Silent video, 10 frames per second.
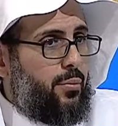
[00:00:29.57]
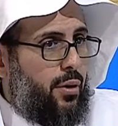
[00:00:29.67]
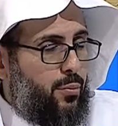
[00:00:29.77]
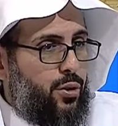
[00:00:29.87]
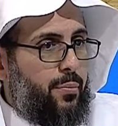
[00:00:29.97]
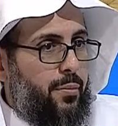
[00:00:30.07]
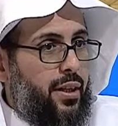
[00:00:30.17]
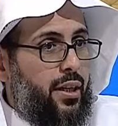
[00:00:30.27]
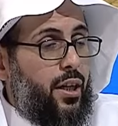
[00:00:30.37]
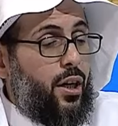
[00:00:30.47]
المهمه
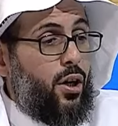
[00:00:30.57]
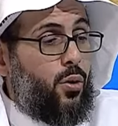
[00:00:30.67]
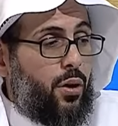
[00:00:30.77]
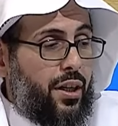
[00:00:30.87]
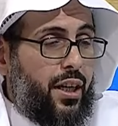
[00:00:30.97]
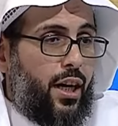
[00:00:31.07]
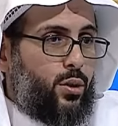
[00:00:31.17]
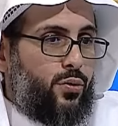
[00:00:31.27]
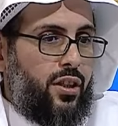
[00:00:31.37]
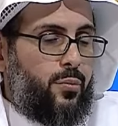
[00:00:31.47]

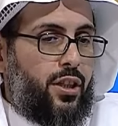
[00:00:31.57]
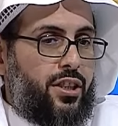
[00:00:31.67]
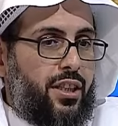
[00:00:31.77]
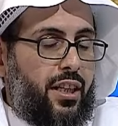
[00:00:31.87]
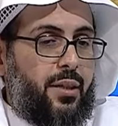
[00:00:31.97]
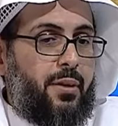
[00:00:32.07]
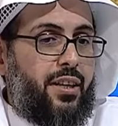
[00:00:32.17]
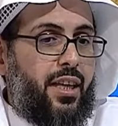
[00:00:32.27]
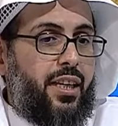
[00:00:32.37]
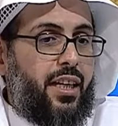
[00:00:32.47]
والقراءة فيه ميسرة لماذا؟